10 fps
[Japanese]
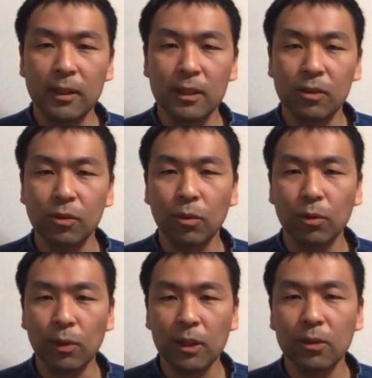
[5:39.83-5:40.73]
するこ
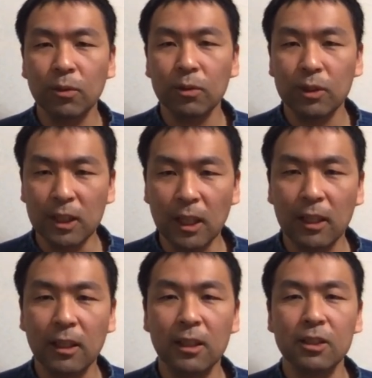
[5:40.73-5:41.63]
とは記憶に
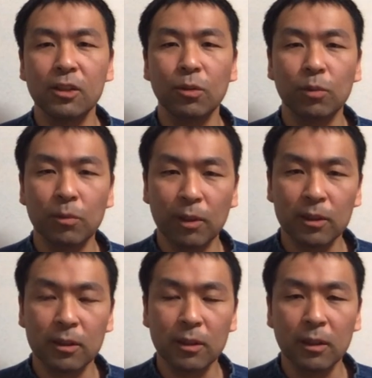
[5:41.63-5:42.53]
新しいと思いま
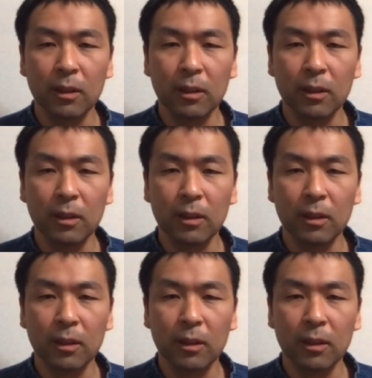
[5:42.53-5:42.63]
す。